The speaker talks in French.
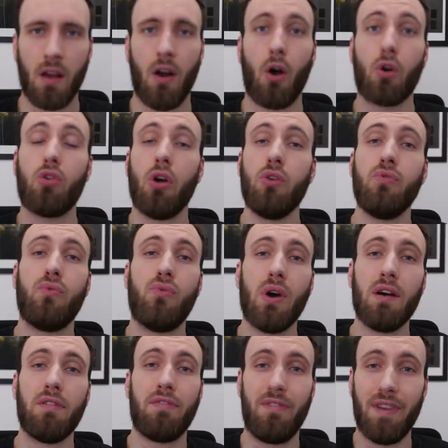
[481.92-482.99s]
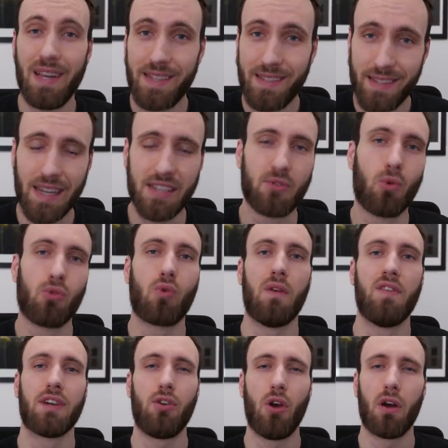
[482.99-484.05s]
Encore une fois, félicitations aux trois
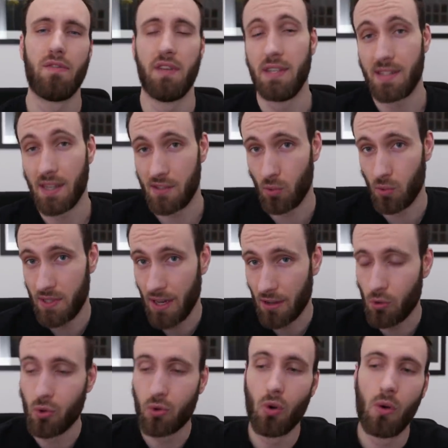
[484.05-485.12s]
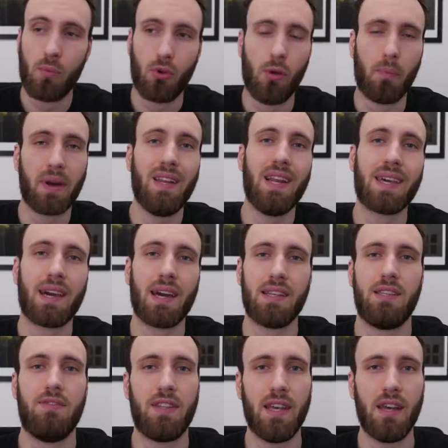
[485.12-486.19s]
vainqueurs, félicitations aussi à Kokoro pour le prix de la
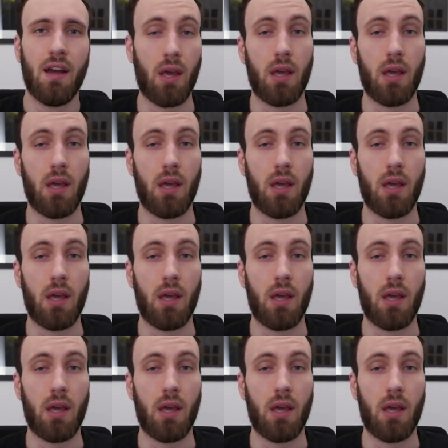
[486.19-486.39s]
créativité,